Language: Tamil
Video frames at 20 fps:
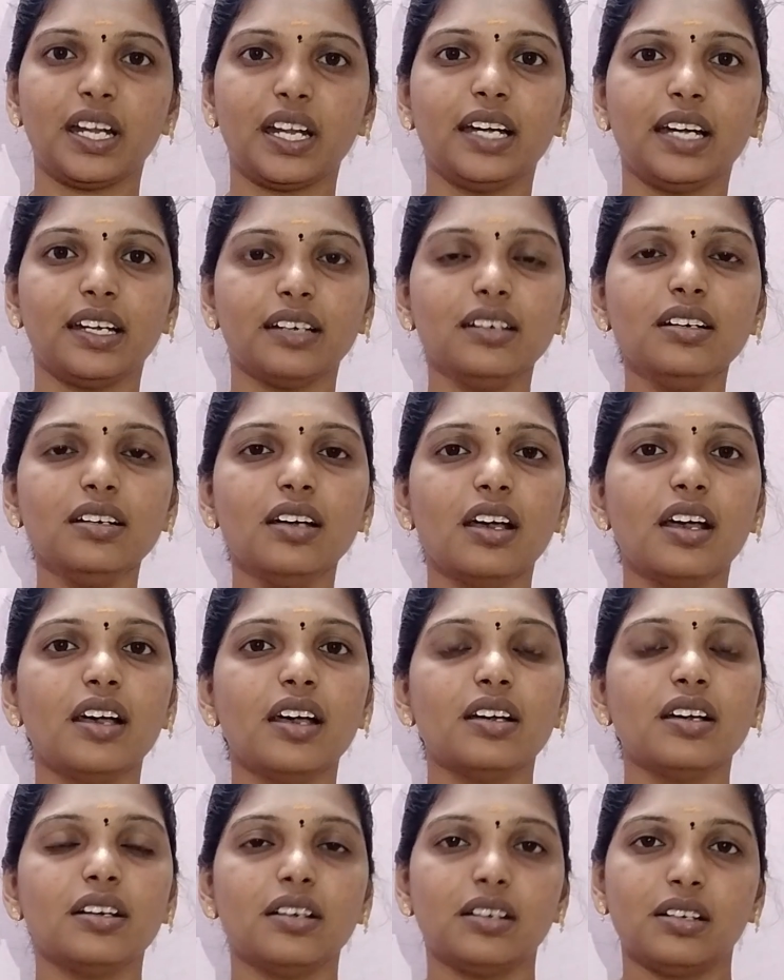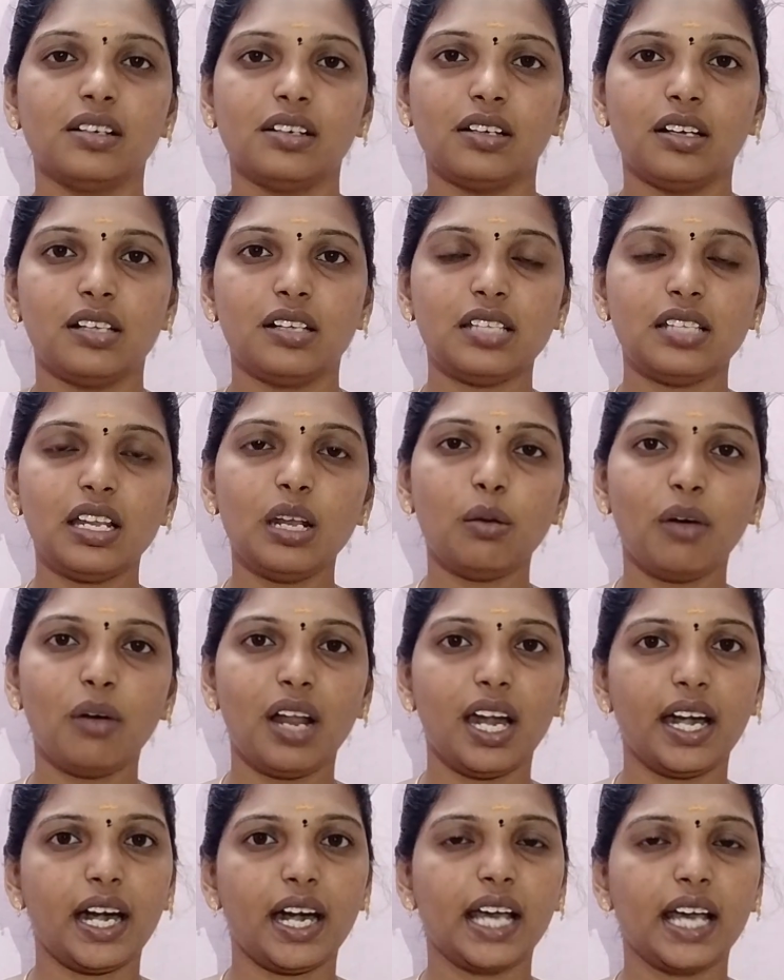பண்ணிவிட்டு
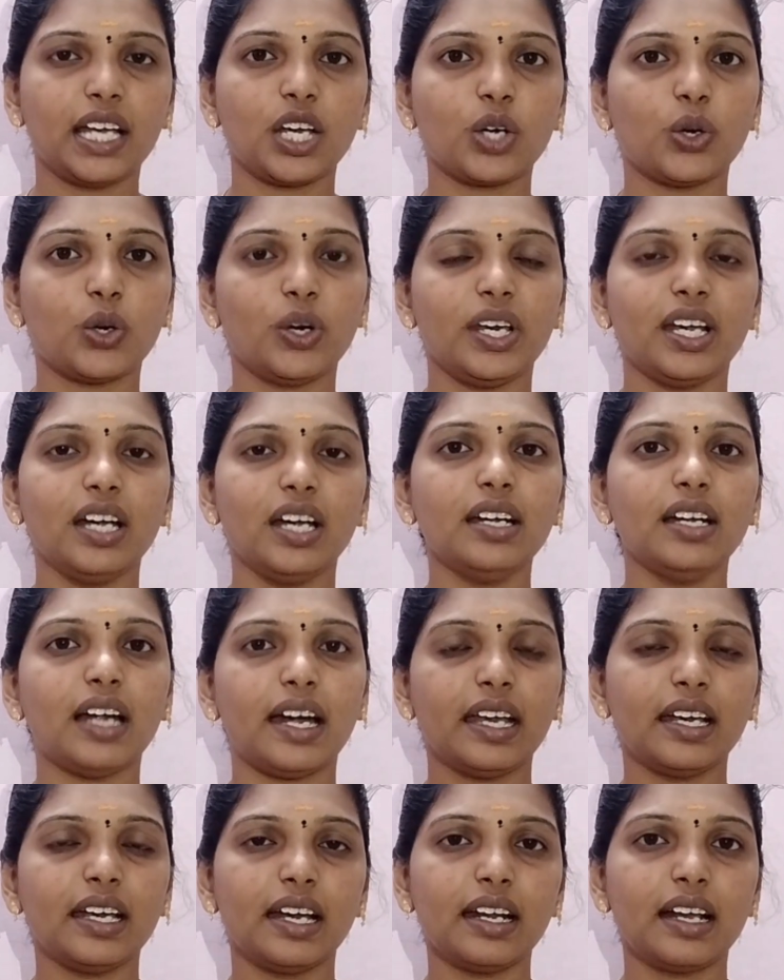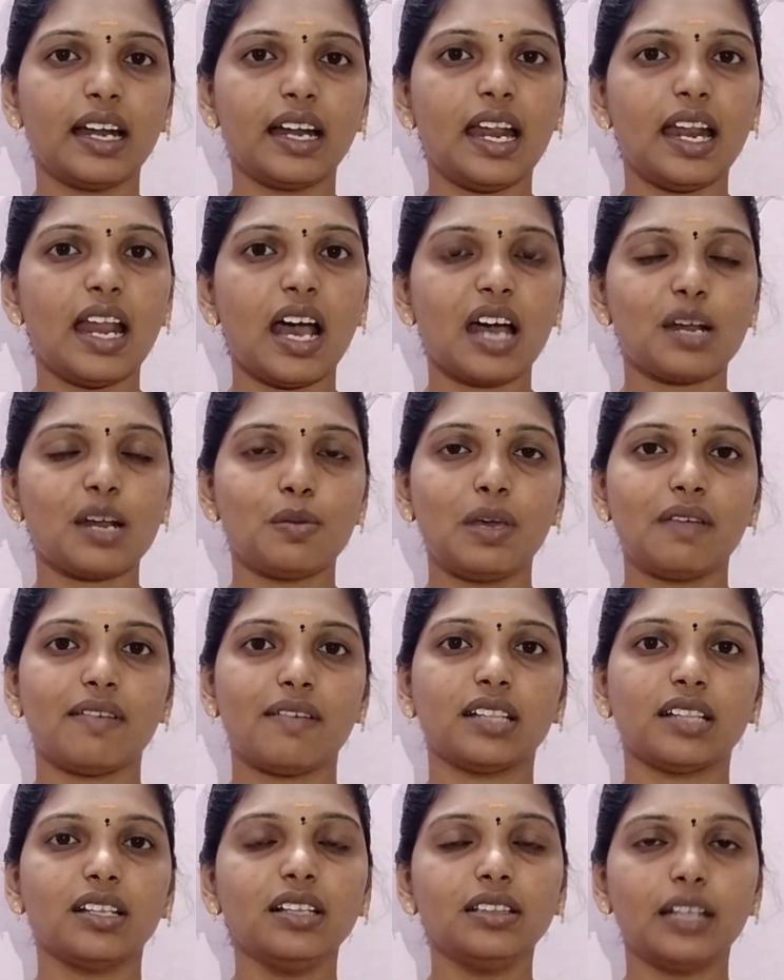சினிமாவில் நடக்கக்கூடிய நடிகர்கள் எல்லாருமே
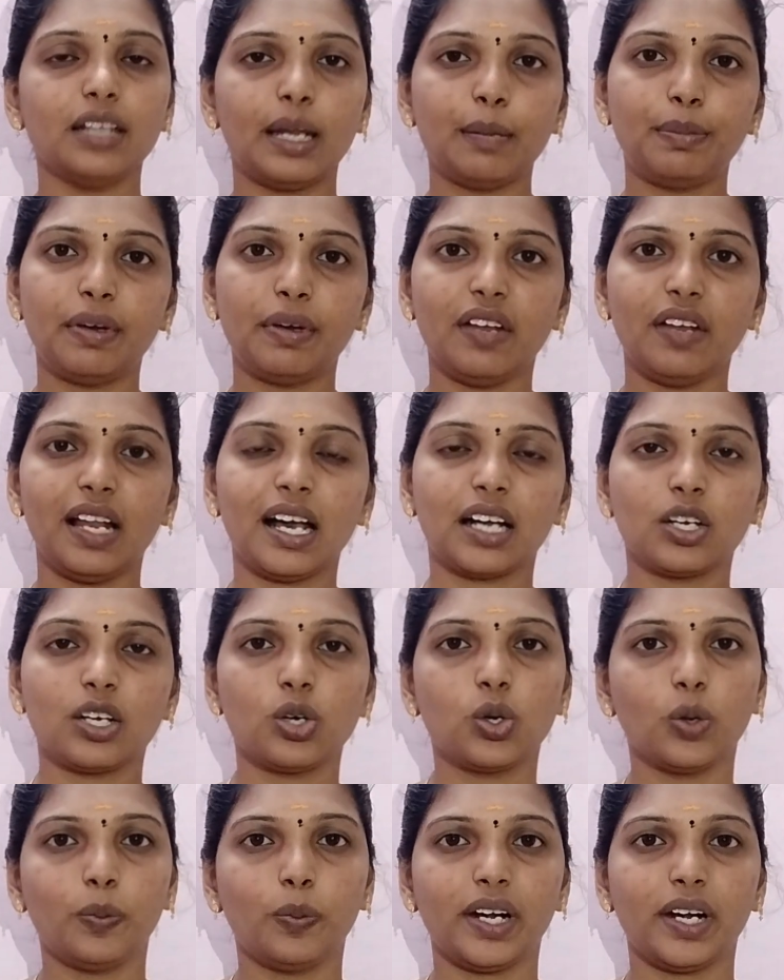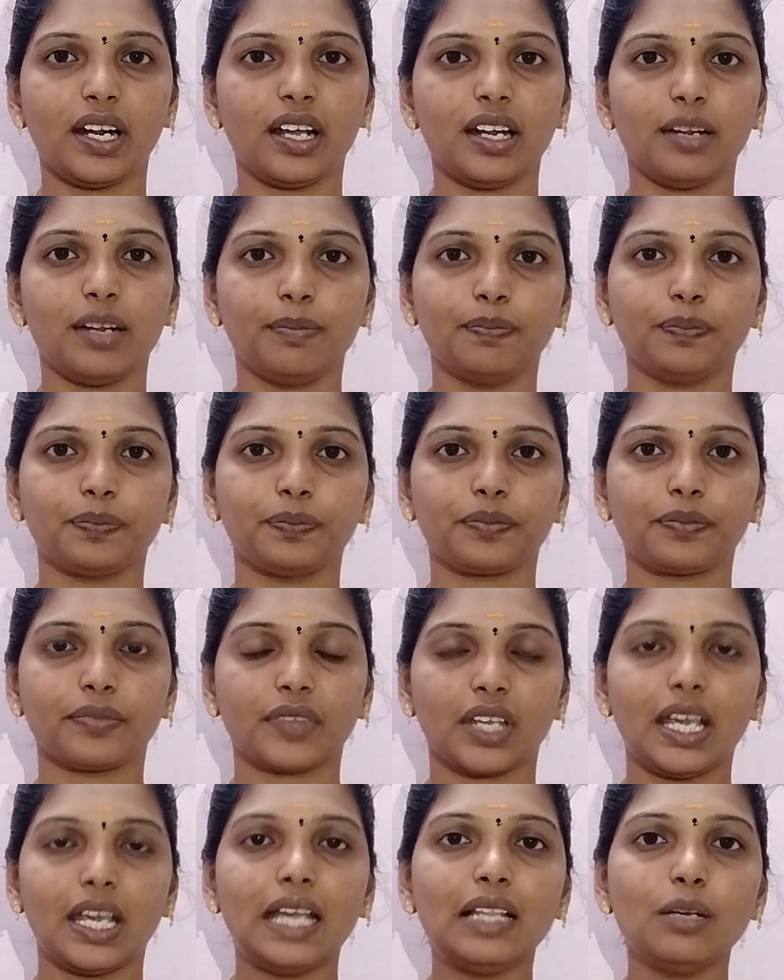வந்து திறப்பு விழாக்கு கூப்பிடுறாரு
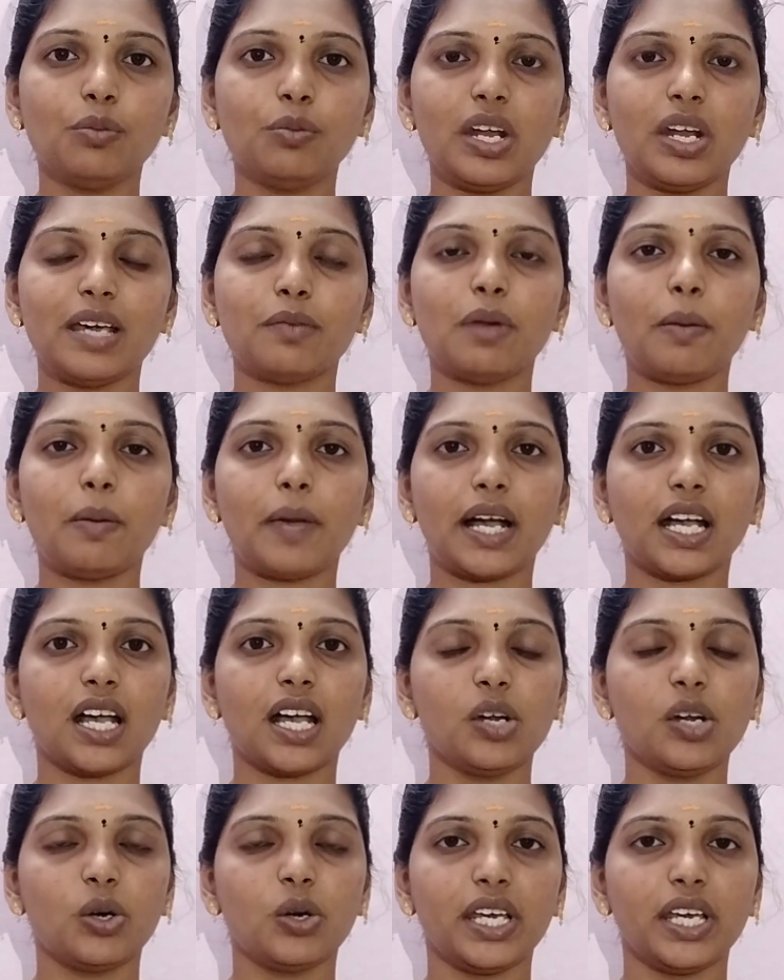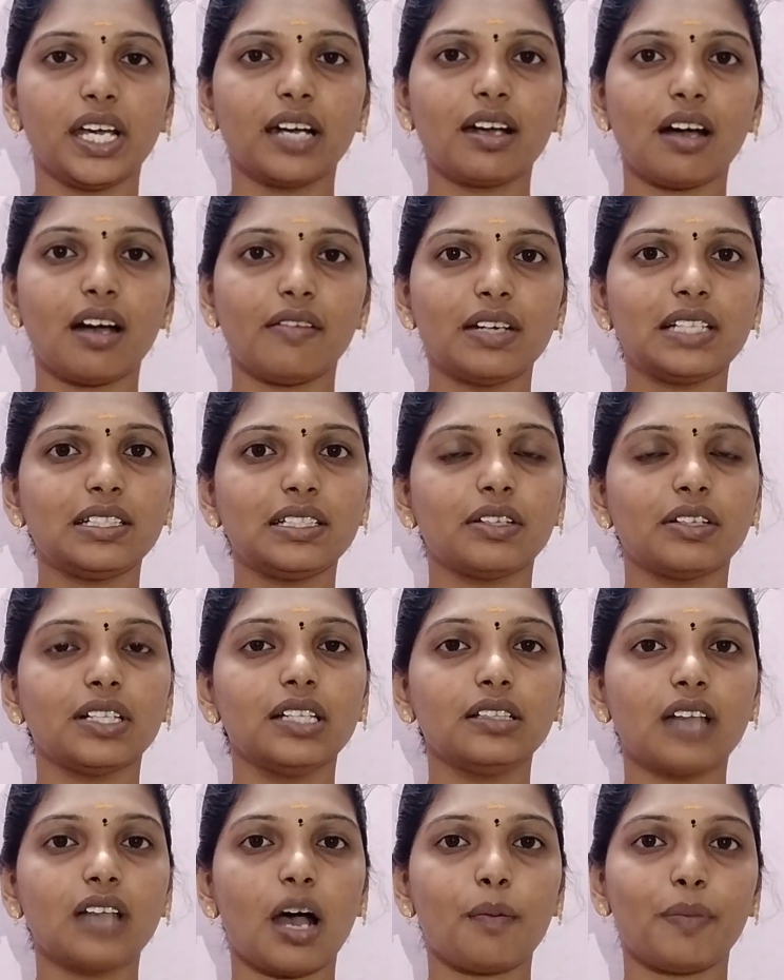இது மூலியமாக மக்களுடைய கவனத்தை
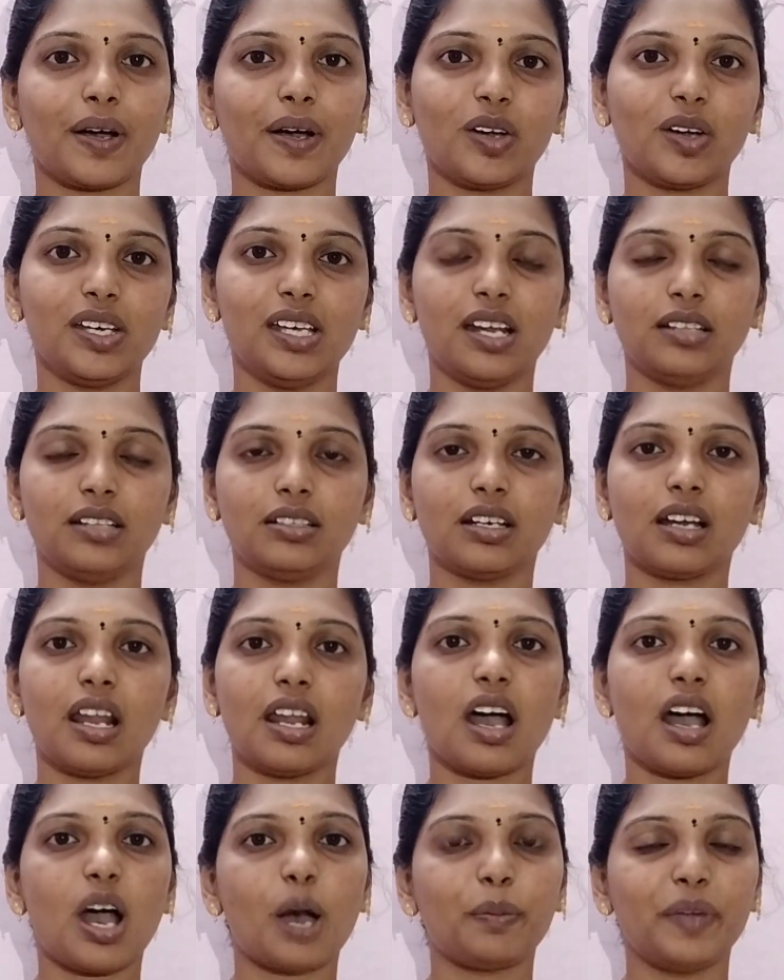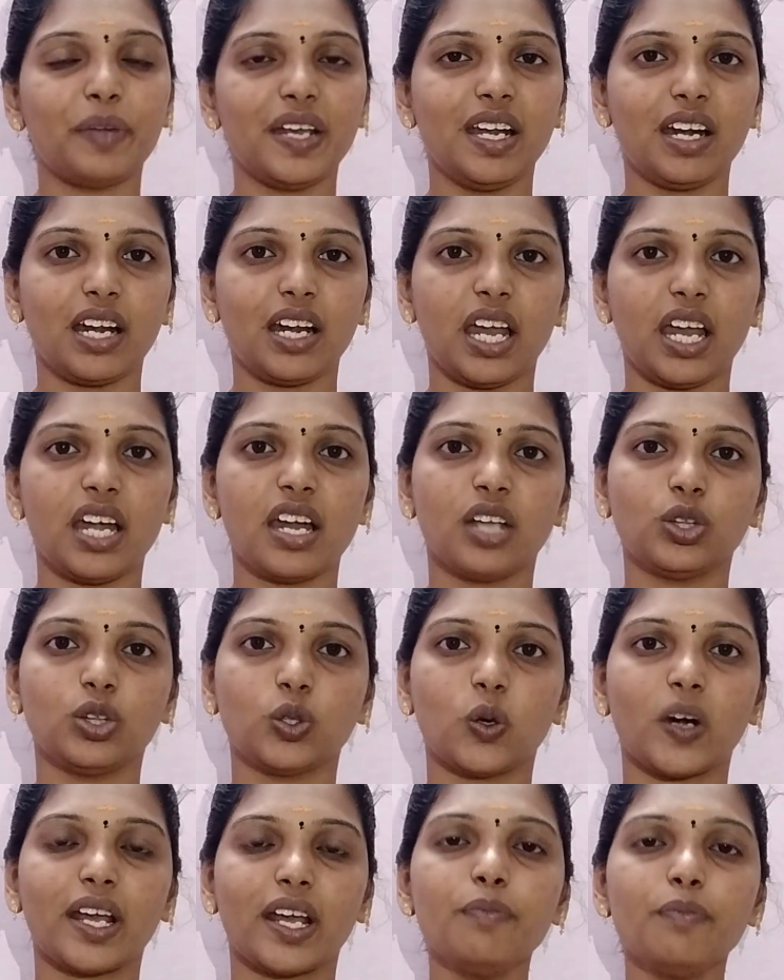வந்து தான் பக்கம் ஈர்த்துக்கலாம் அப்படின்ற
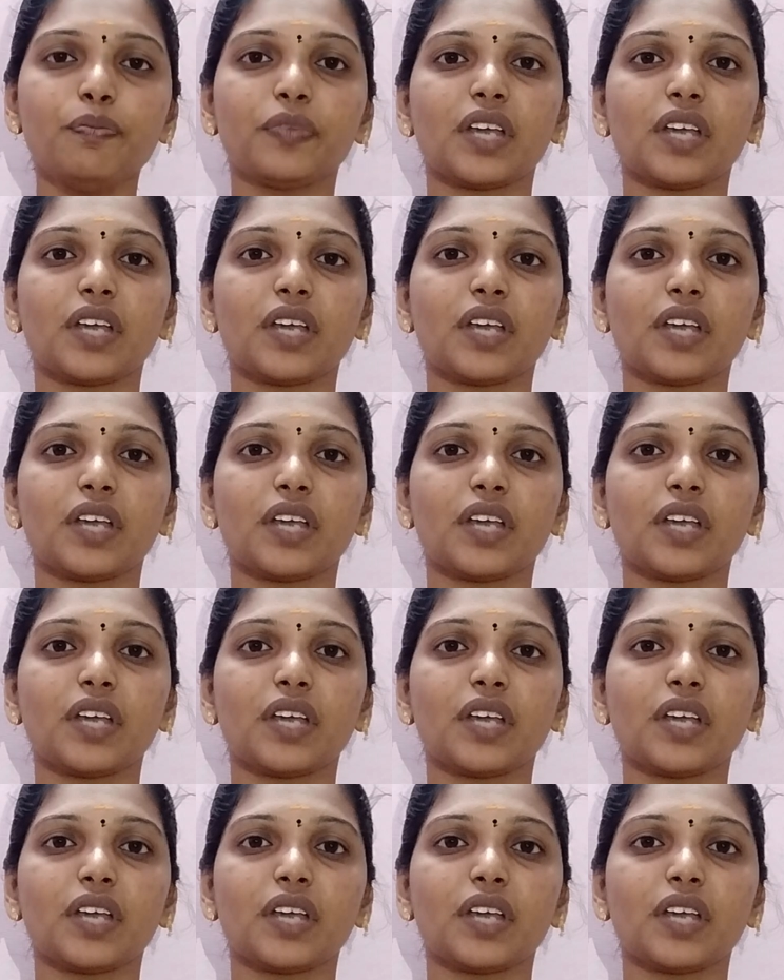எண்ணத்தோட